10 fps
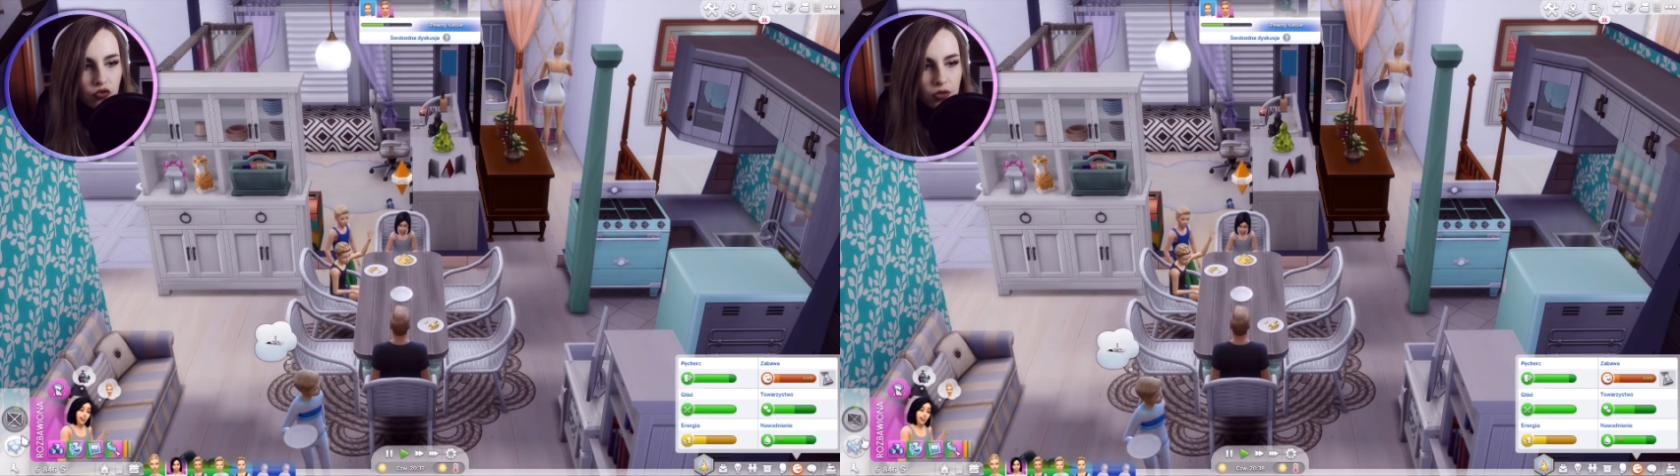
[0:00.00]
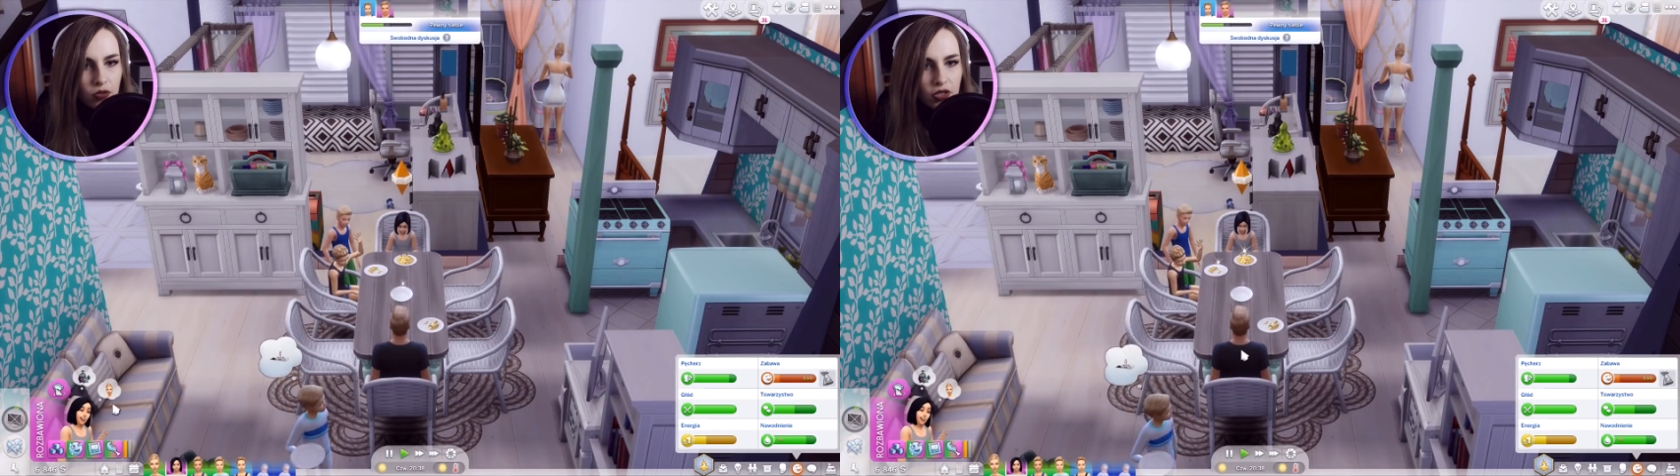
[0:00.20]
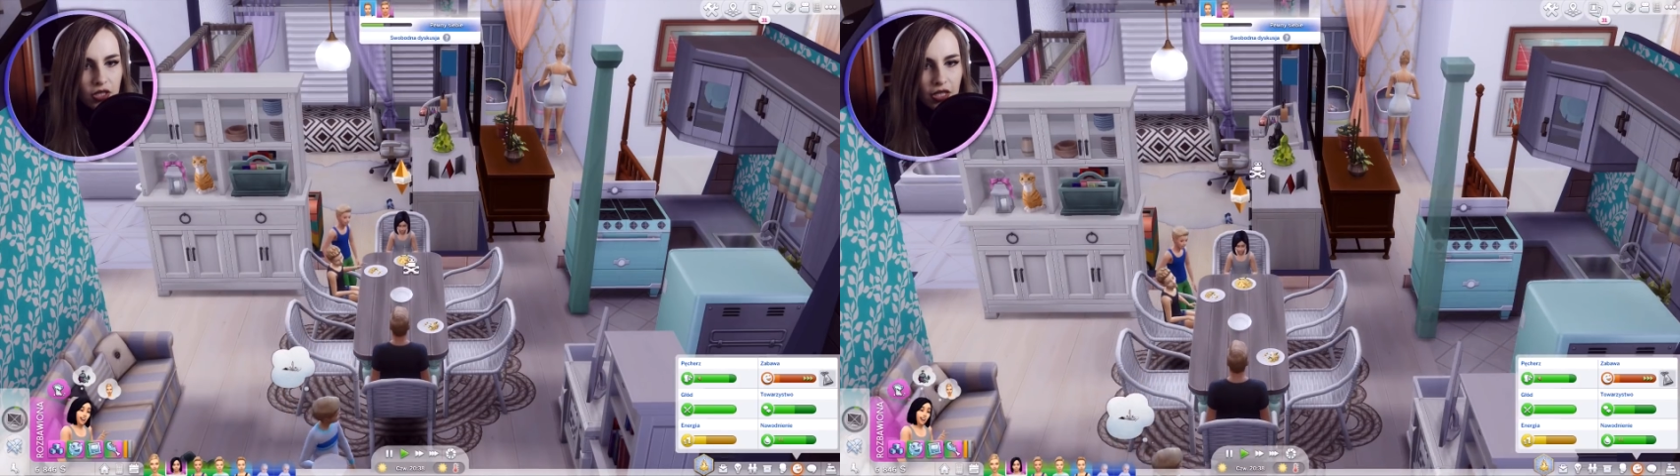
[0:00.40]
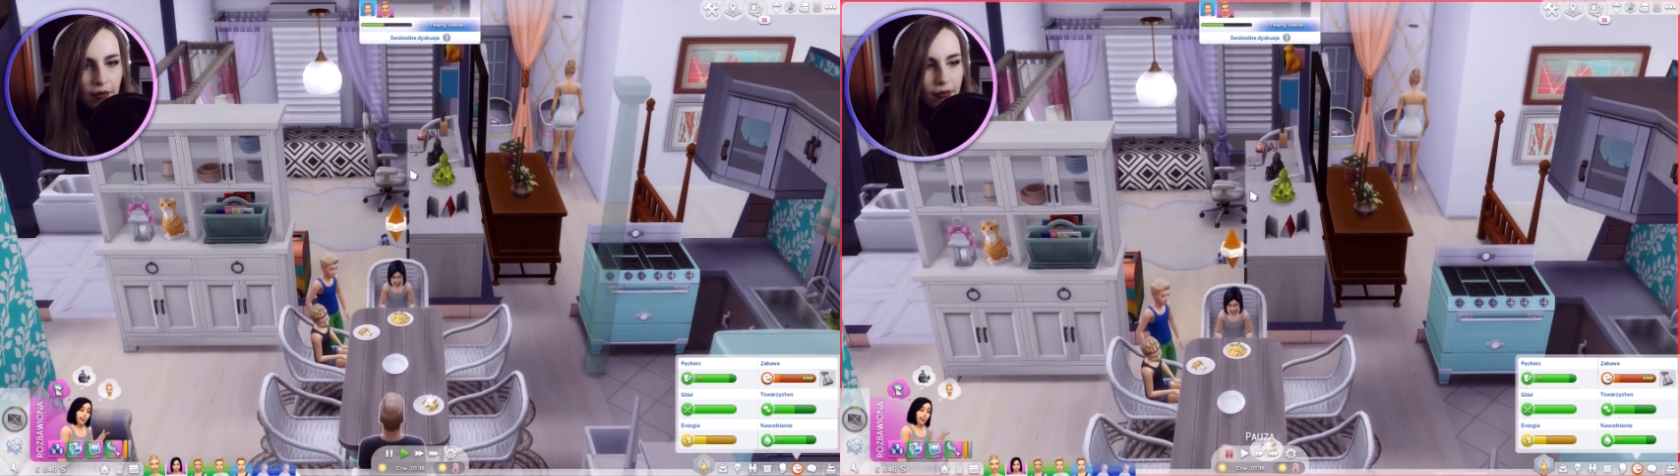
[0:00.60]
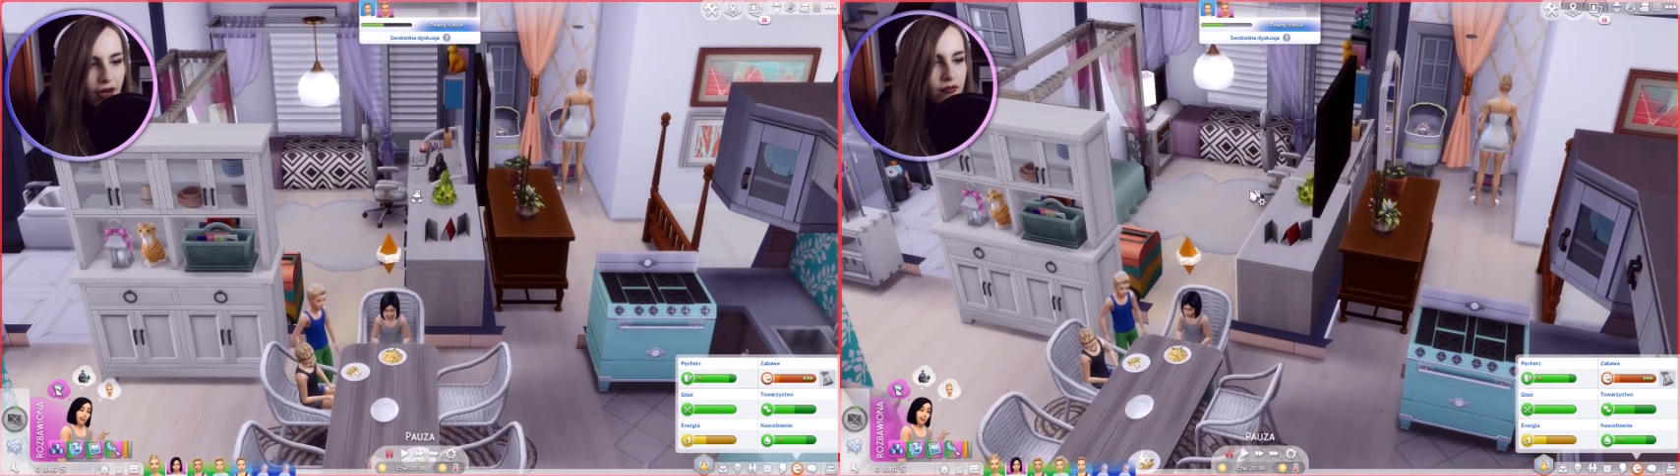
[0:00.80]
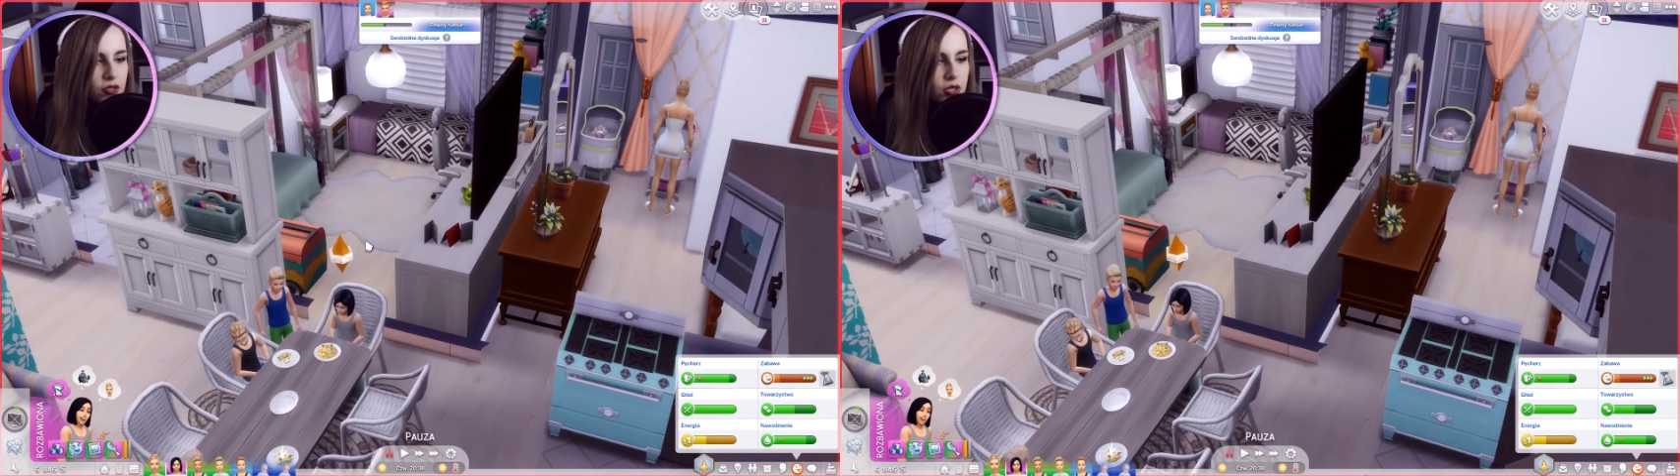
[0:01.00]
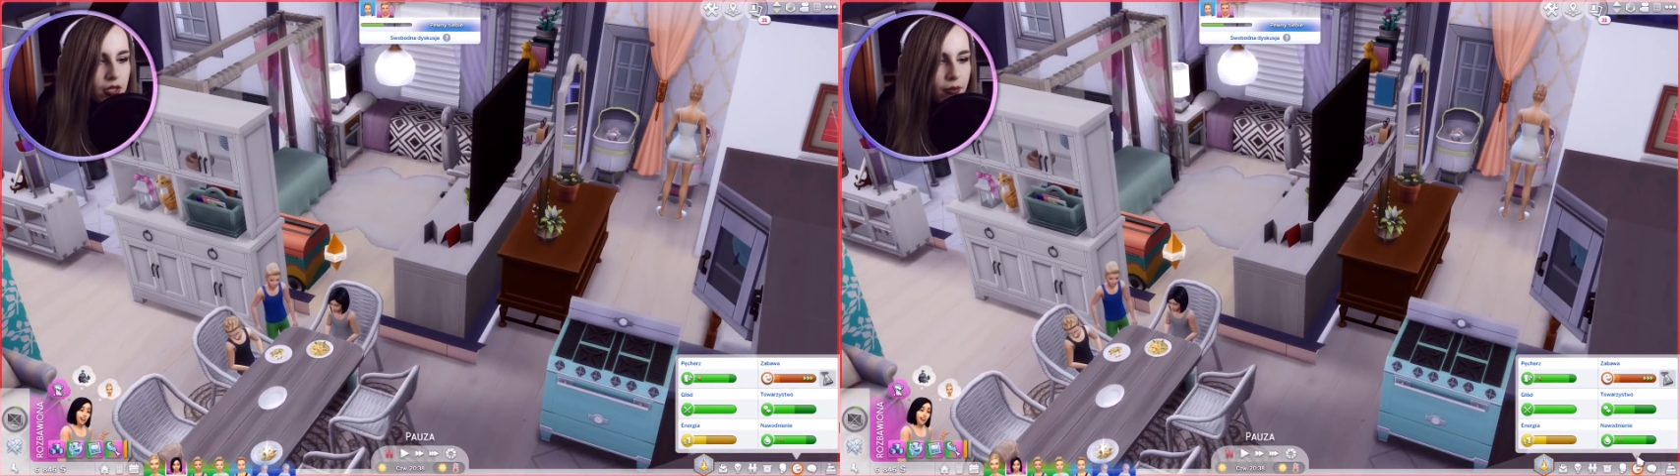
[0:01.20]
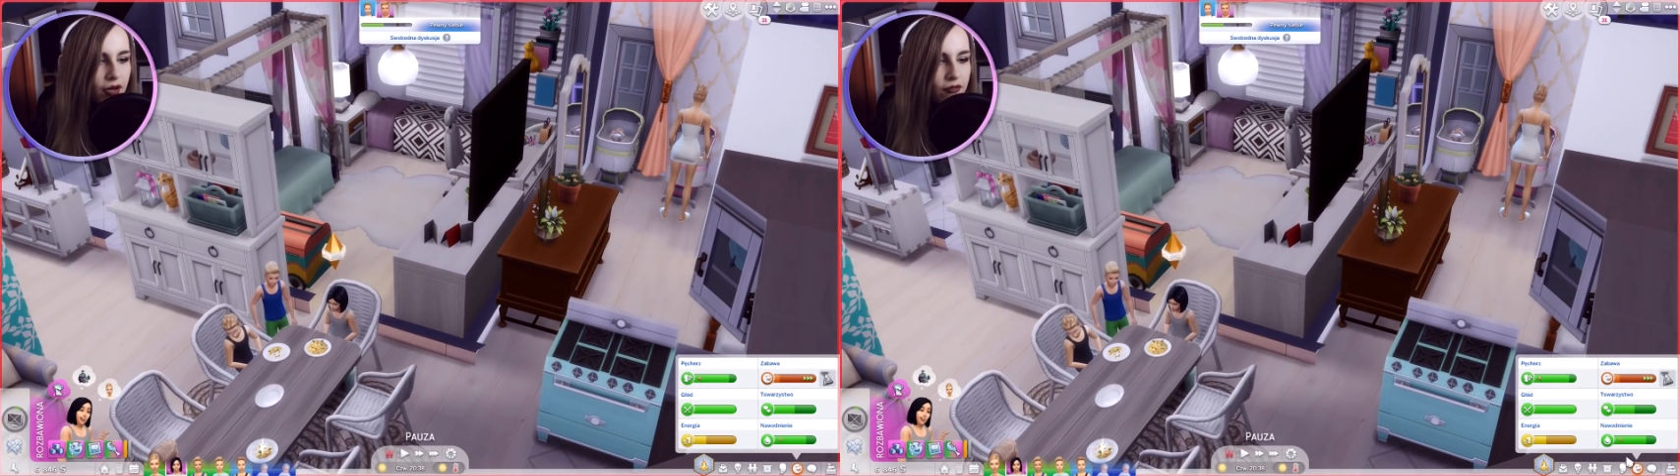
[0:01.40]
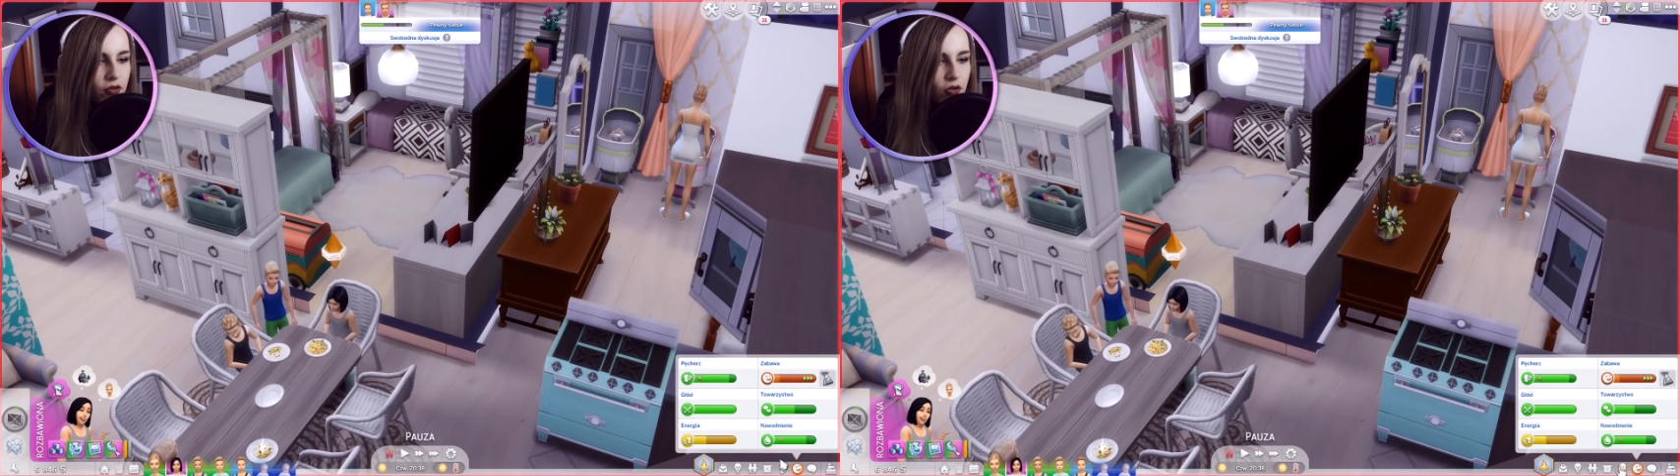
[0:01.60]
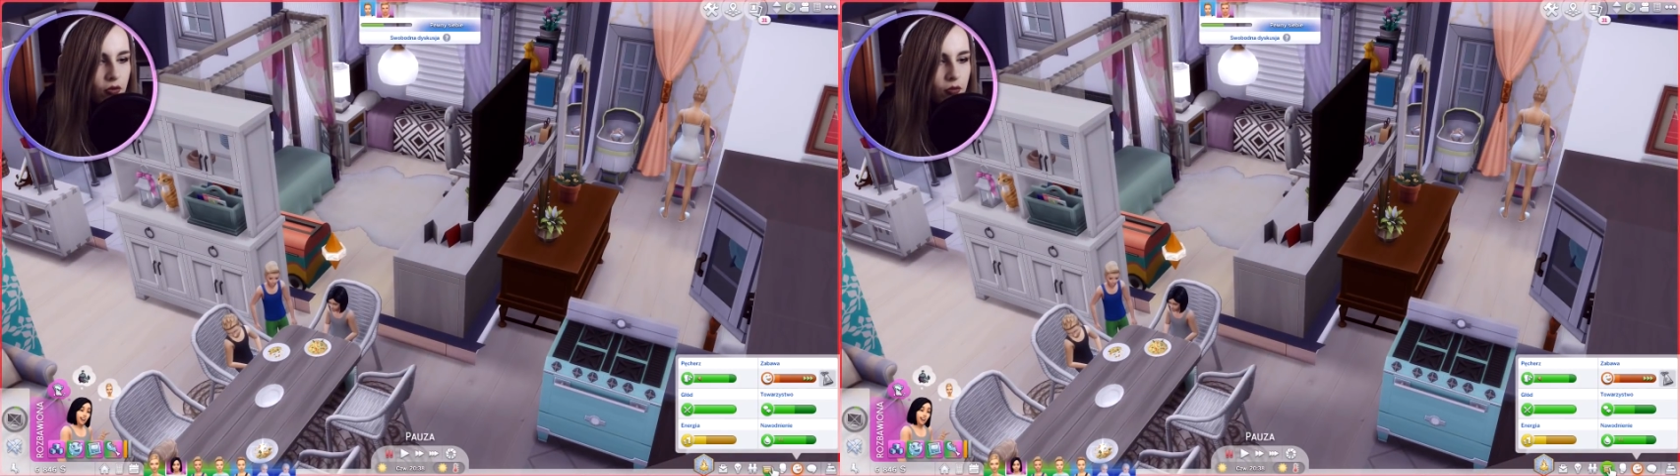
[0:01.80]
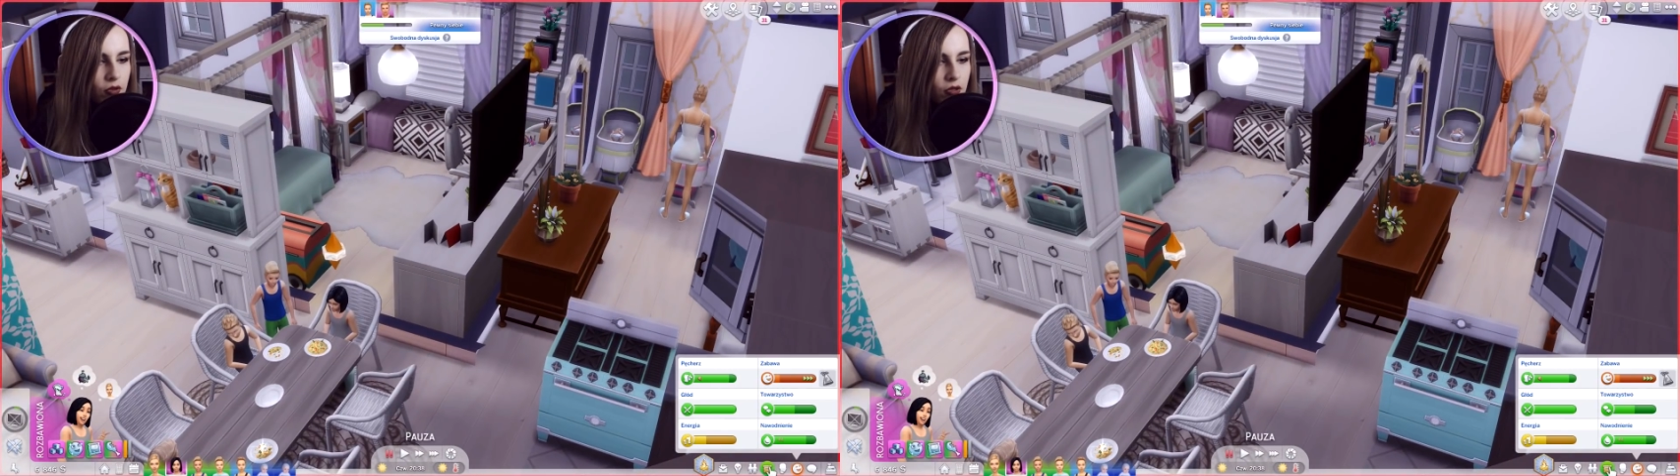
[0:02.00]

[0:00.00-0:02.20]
Czemu ty się nie bawisz zabawką?